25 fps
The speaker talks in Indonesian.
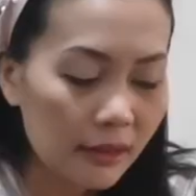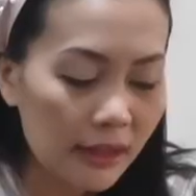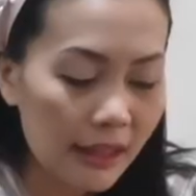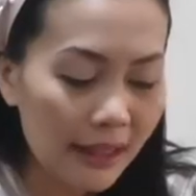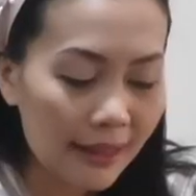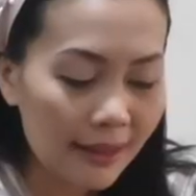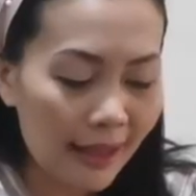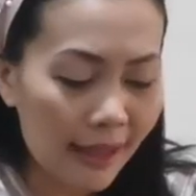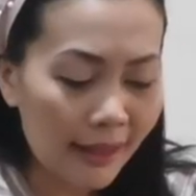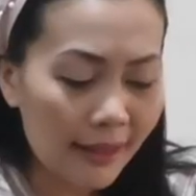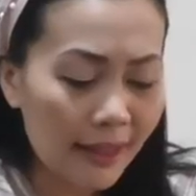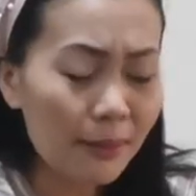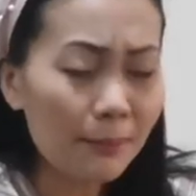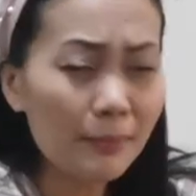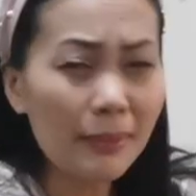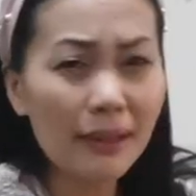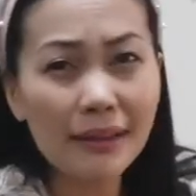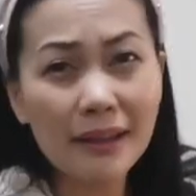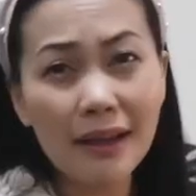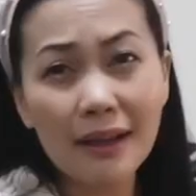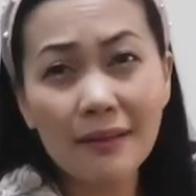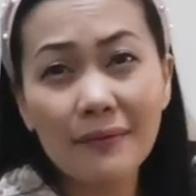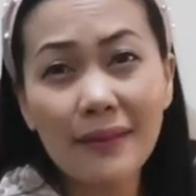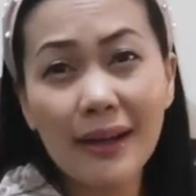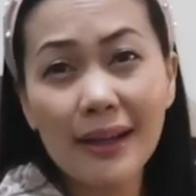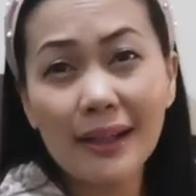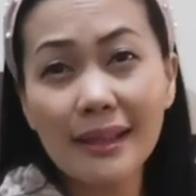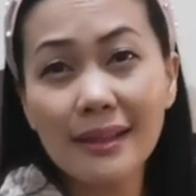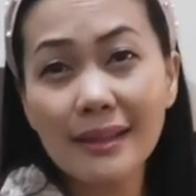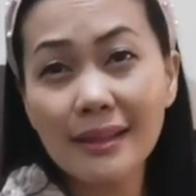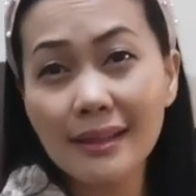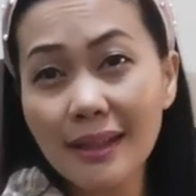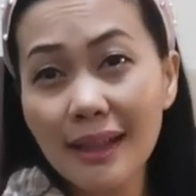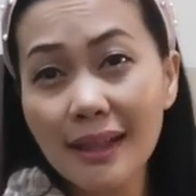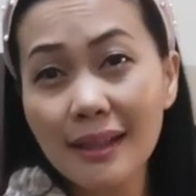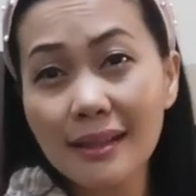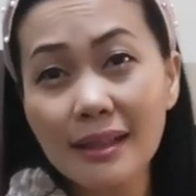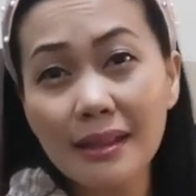di kaki banyak
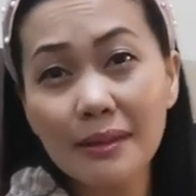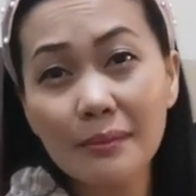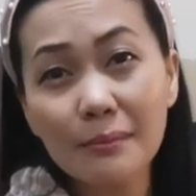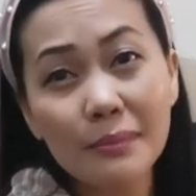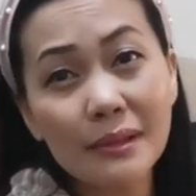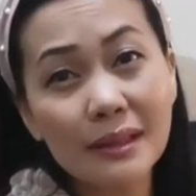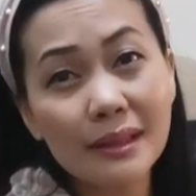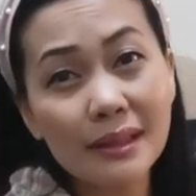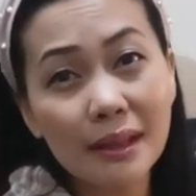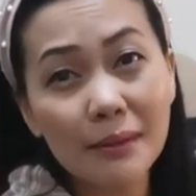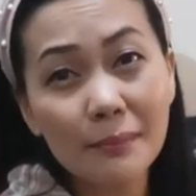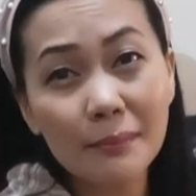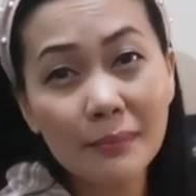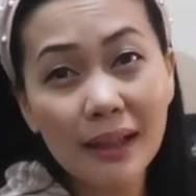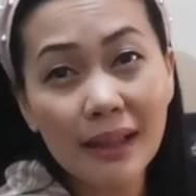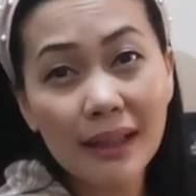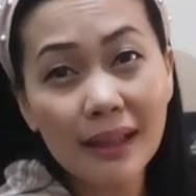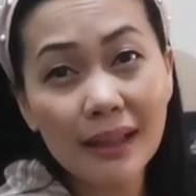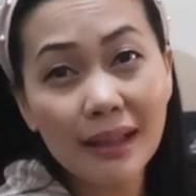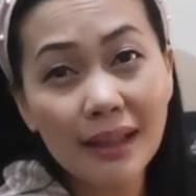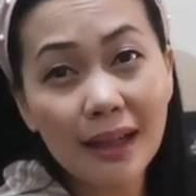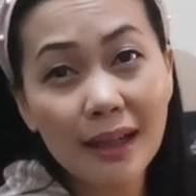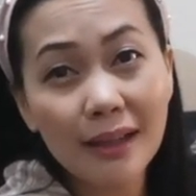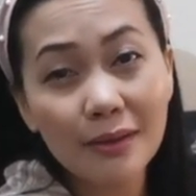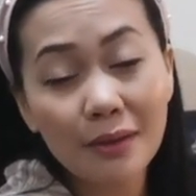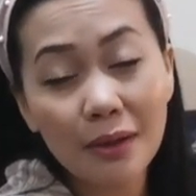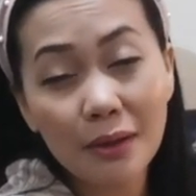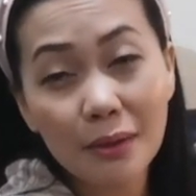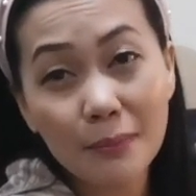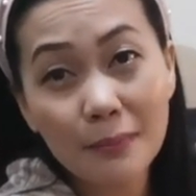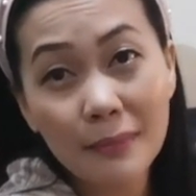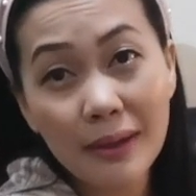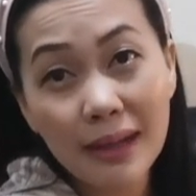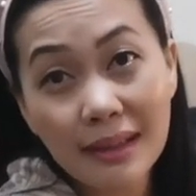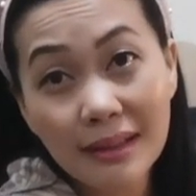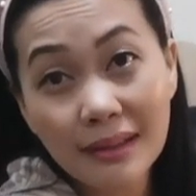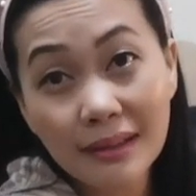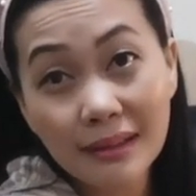varises bisa melahirkan
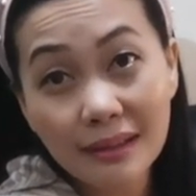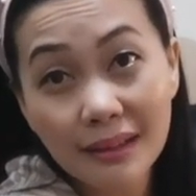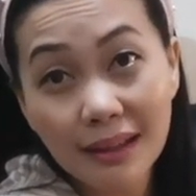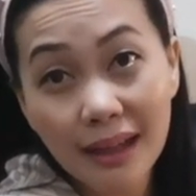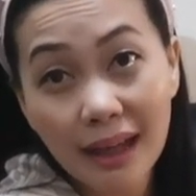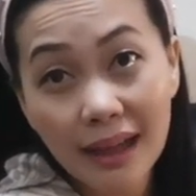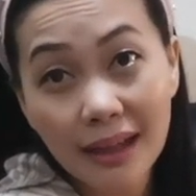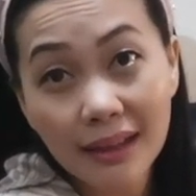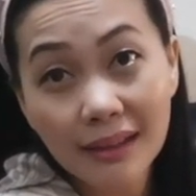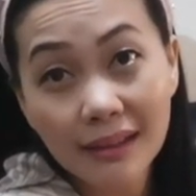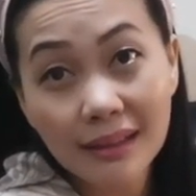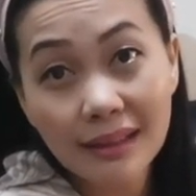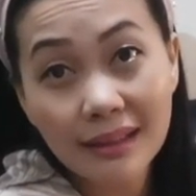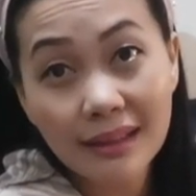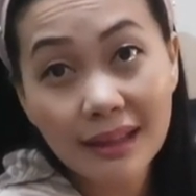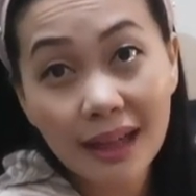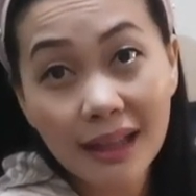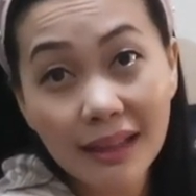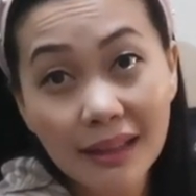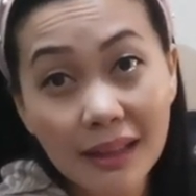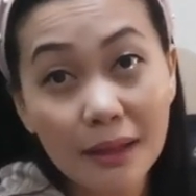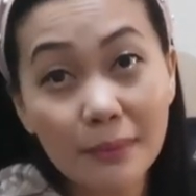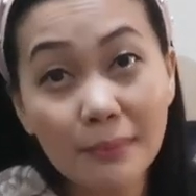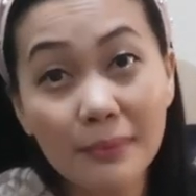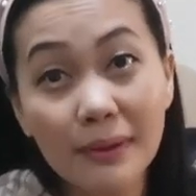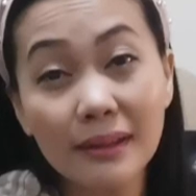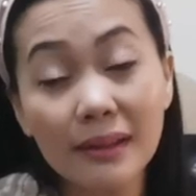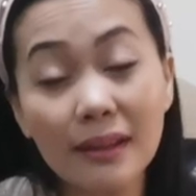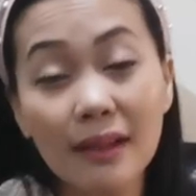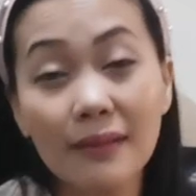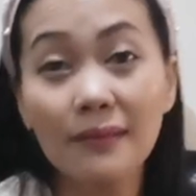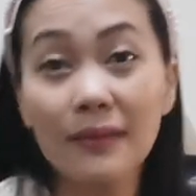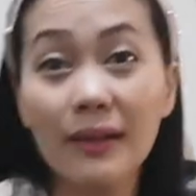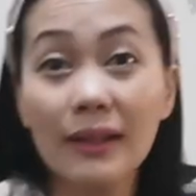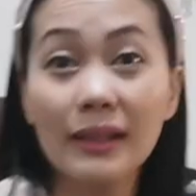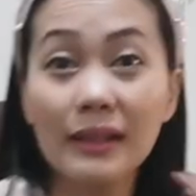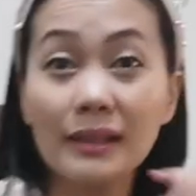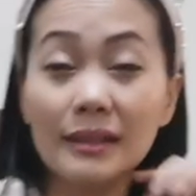normal nggak di kaki banyak
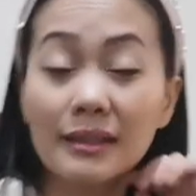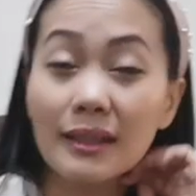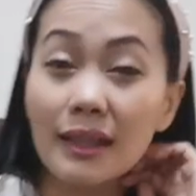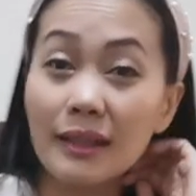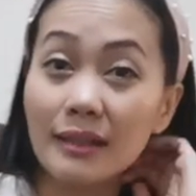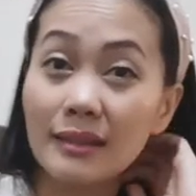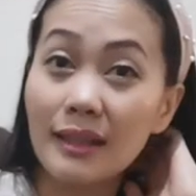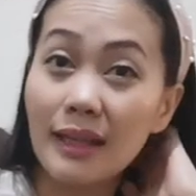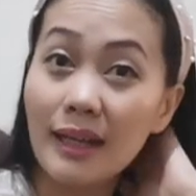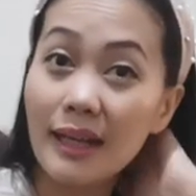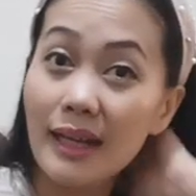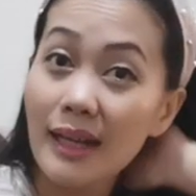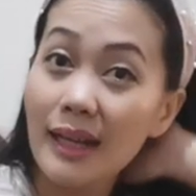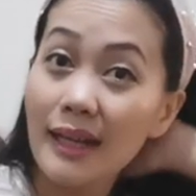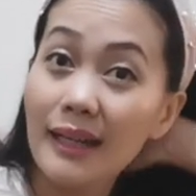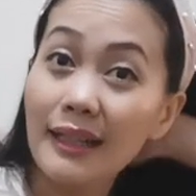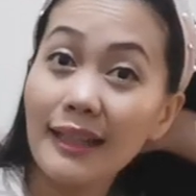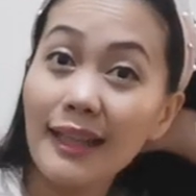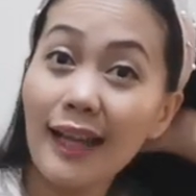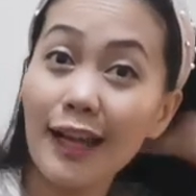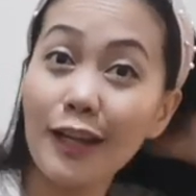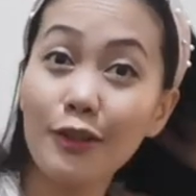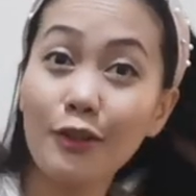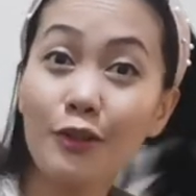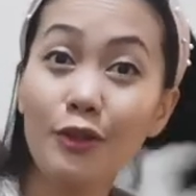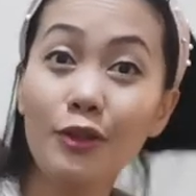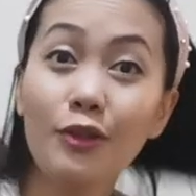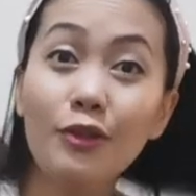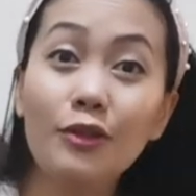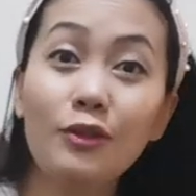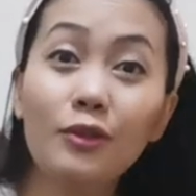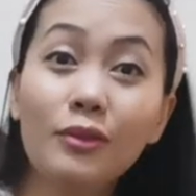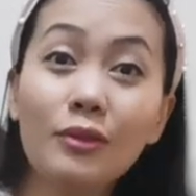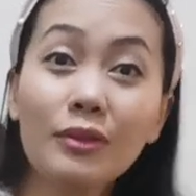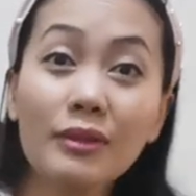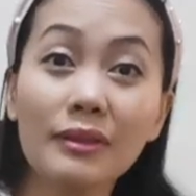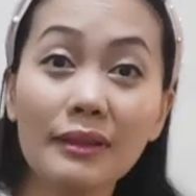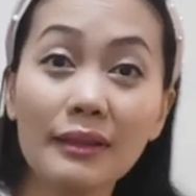varises lihat dulu
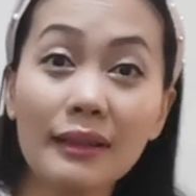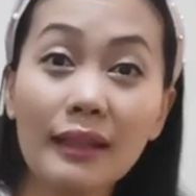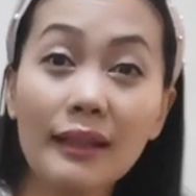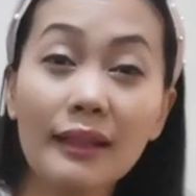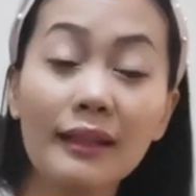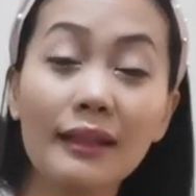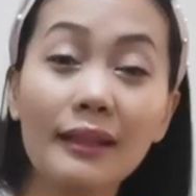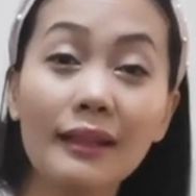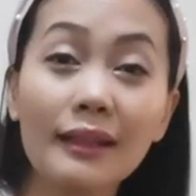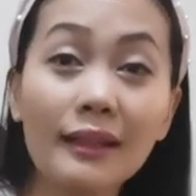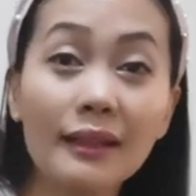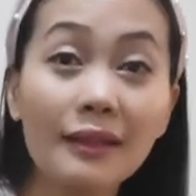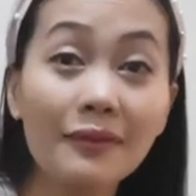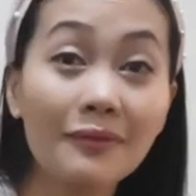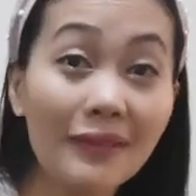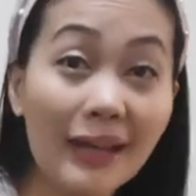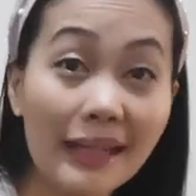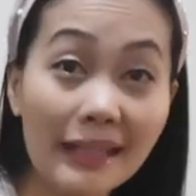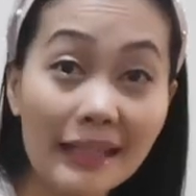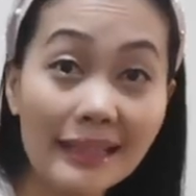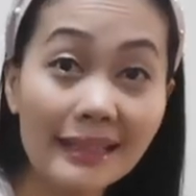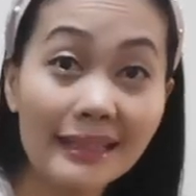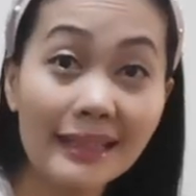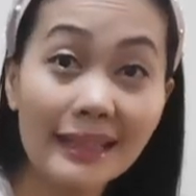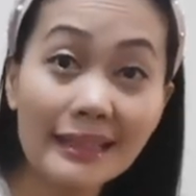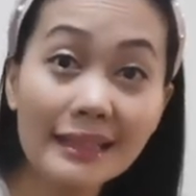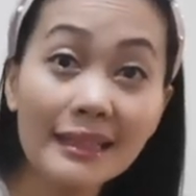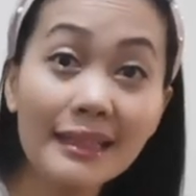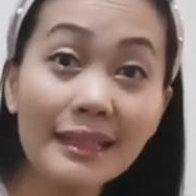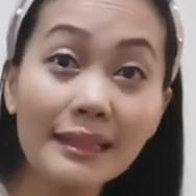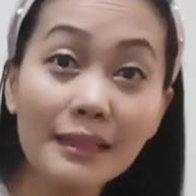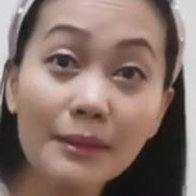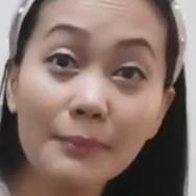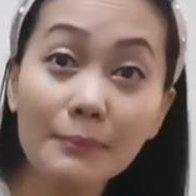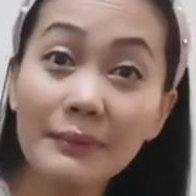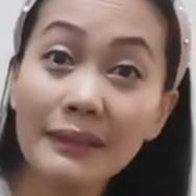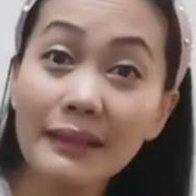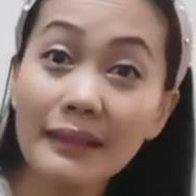uh, eh, varisesnya
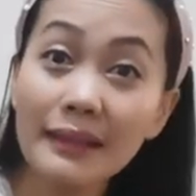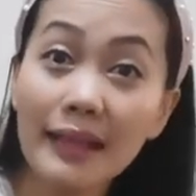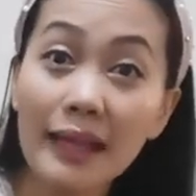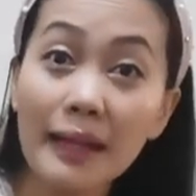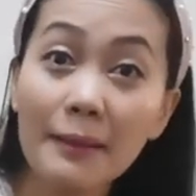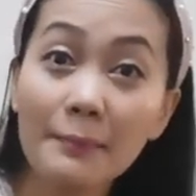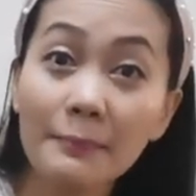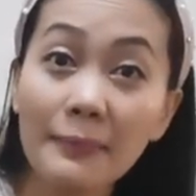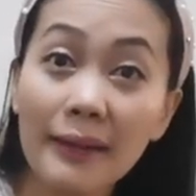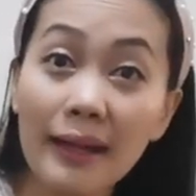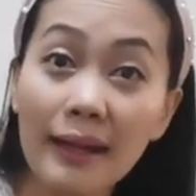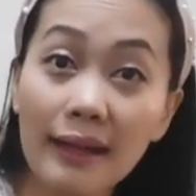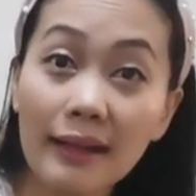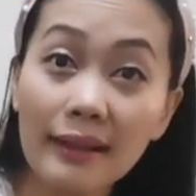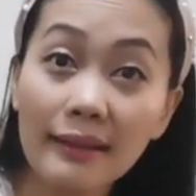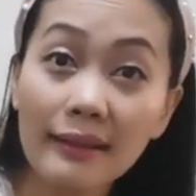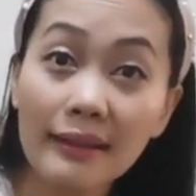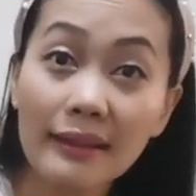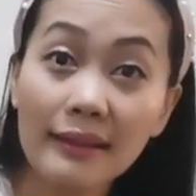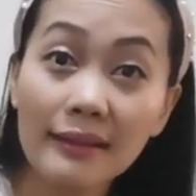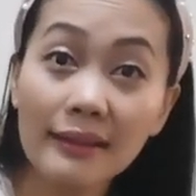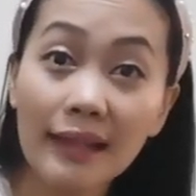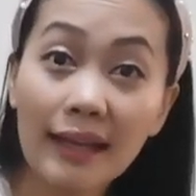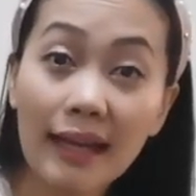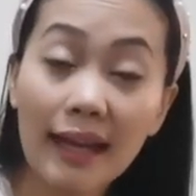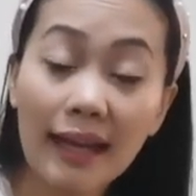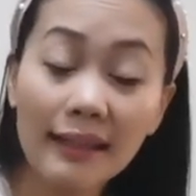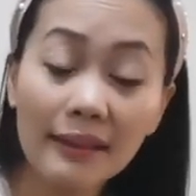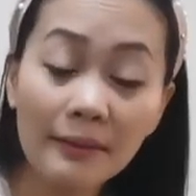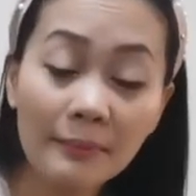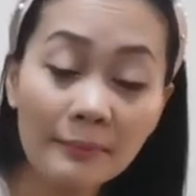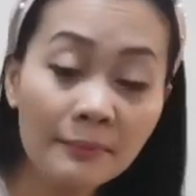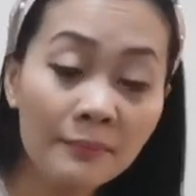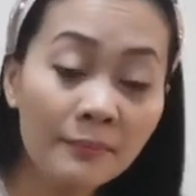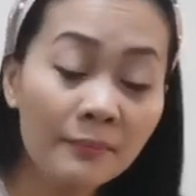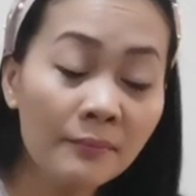seperti apa gitu kan